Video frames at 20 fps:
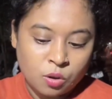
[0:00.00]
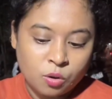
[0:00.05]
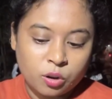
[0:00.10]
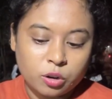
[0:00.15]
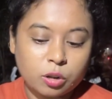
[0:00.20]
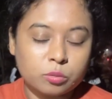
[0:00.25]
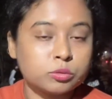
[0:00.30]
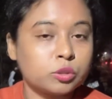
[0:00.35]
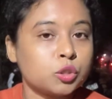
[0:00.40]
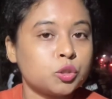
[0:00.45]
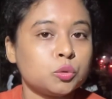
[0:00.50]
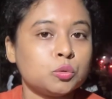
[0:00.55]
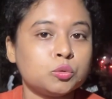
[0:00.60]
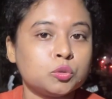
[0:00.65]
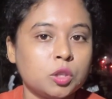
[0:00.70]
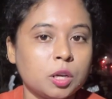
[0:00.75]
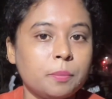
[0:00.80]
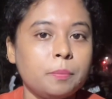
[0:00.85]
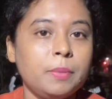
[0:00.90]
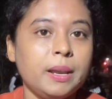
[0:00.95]
ওরা একটু
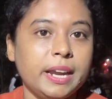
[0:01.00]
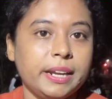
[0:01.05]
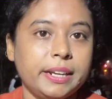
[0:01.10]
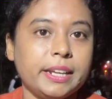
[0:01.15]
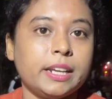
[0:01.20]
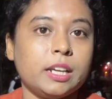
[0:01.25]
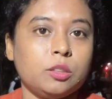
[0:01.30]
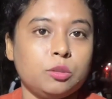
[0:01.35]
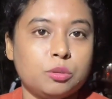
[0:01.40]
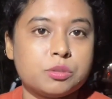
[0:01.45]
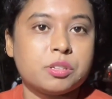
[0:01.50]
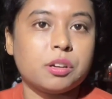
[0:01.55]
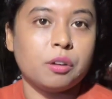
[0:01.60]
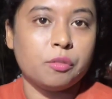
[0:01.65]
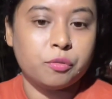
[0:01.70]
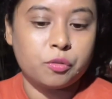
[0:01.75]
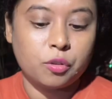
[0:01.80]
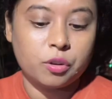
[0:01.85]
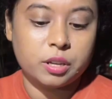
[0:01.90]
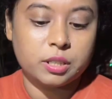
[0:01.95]
সুন্দর প্লেটে কিন্তু
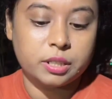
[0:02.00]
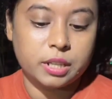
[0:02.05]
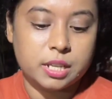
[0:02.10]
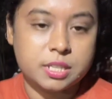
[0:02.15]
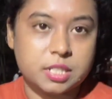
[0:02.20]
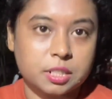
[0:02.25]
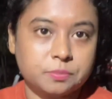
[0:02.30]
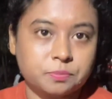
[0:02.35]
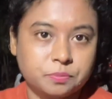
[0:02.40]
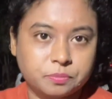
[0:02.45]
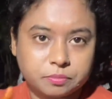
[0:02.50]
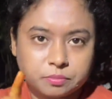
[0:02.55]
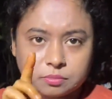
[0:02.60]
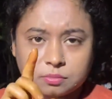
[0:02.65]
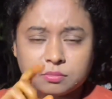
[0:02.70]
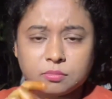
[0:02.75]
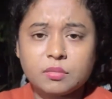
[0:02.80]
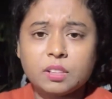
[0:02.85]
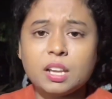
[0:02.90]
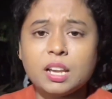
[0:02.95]
সার্ভ করে দিয়েছে
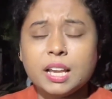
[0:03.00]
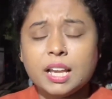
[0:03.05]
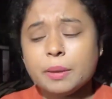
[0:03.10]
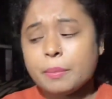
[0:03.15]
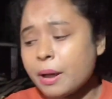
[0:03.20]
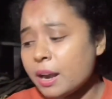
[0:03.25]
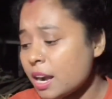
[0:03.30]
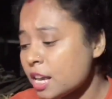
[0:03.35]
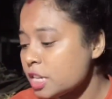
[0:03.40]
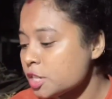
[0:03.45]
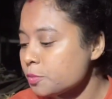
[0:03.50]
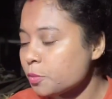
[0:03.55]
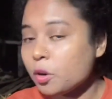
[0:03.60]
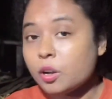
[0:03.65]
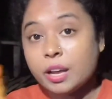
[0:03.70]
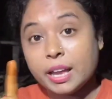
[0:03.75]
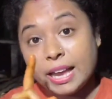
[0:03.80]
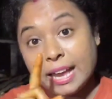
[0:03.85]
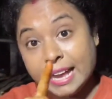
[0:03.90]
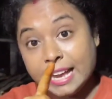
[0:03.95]
এবার আসবো
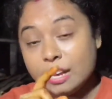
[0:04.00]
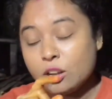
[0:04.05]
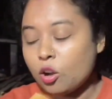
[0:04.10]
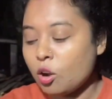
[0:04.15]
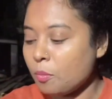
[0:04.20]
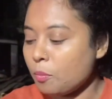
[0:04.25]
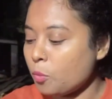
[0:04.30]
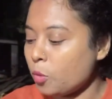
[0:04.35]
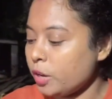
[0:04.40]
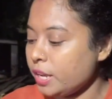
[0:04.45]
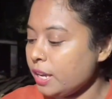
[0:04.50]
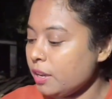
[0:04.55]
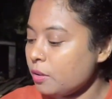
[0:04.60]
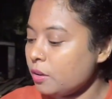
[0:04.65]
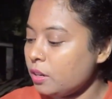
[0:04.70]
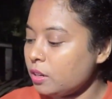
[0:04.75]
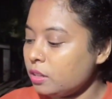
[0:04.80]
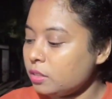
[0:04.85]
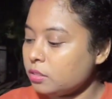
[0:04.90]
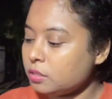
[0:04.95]
এই কম্বরই
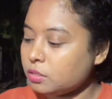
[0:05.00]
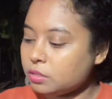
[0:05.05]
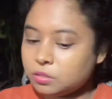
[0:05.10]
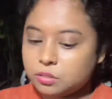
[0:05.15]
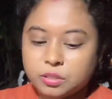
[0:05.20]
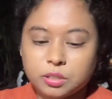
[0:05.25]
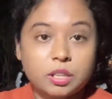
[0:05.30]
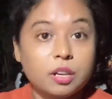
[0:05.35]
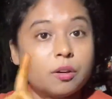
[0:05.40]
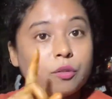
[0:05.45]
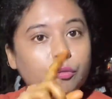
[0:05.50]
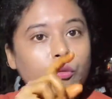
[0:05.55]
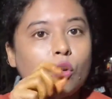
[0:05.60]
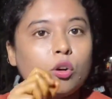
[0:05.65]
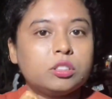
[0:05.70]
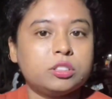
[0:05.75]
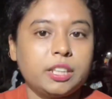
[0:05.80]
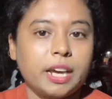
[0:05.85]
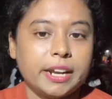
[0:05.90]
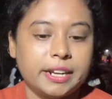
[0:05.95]

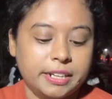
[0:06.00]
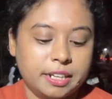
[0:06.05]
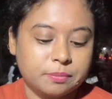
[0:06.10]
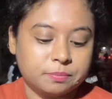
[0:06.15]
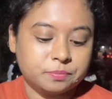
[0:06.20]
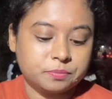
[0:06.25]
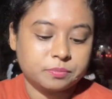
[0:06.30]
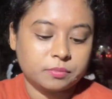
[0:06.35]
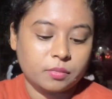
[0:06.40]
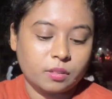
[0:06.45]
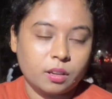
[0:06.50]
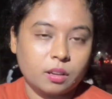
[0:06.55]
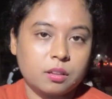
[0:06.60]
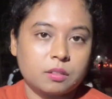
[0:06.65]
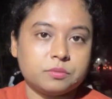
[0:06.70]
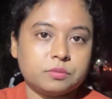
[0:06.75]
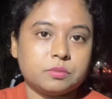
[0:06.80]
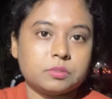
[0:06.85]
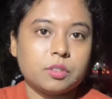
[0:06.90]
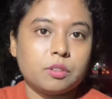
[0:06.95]
ফোর্থ আইটেম
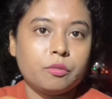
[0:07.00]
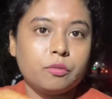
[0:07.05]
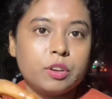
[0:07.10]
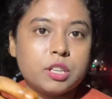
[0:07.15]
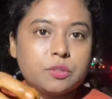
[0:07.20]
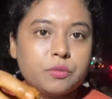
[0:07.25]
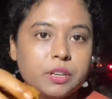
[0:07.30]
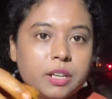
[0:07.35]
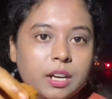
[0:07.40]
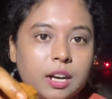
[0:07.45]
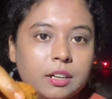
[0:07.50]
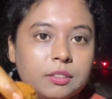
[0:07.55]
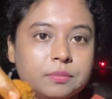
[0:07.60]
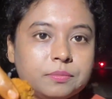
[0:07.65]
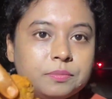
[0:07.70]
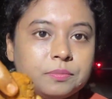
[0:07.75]
ফিশ ফিঙ্গার